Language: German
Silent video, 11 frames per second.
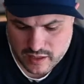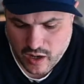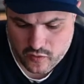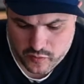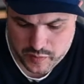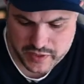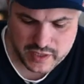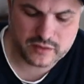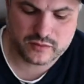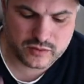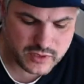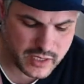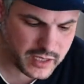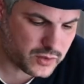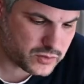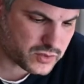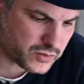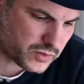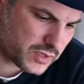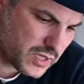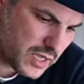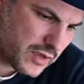aufbiegen und dann rausdrücken.